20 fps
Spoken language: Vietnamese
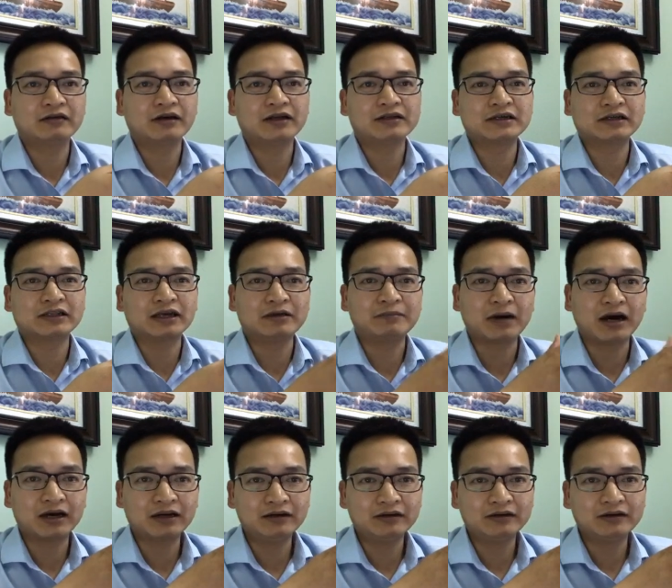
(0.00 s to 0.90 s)
đó là trạng thái
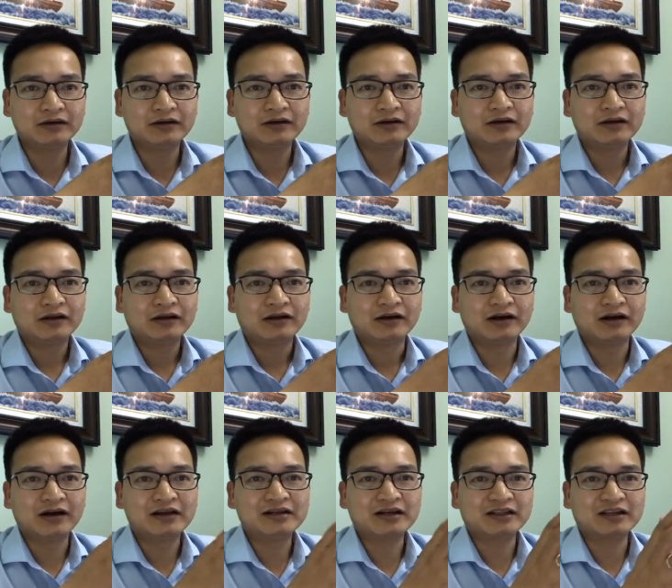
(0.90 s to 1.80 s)
bán
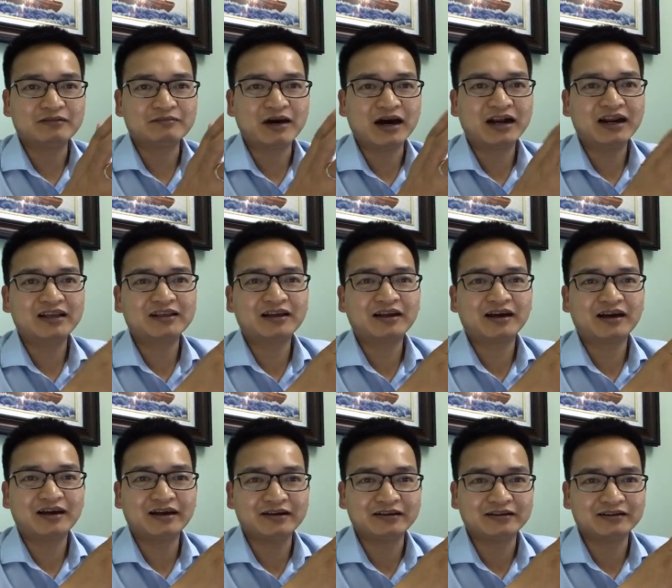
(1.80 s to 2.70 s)
ở trạng thái bán này rất
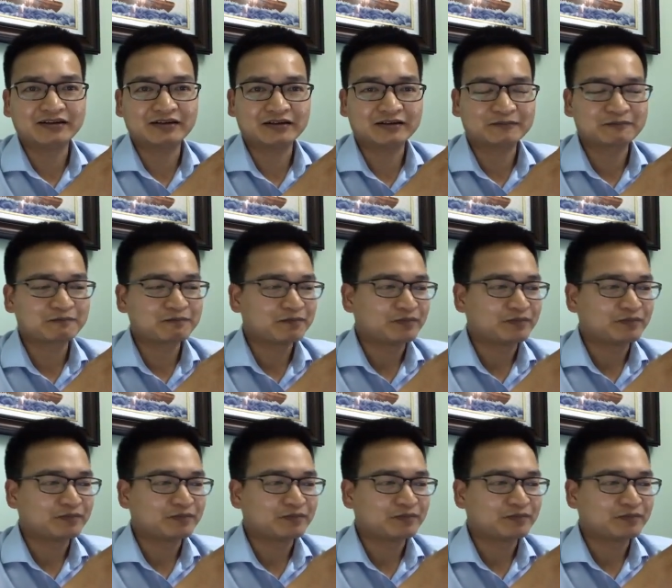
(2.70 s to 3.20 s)
là hay như này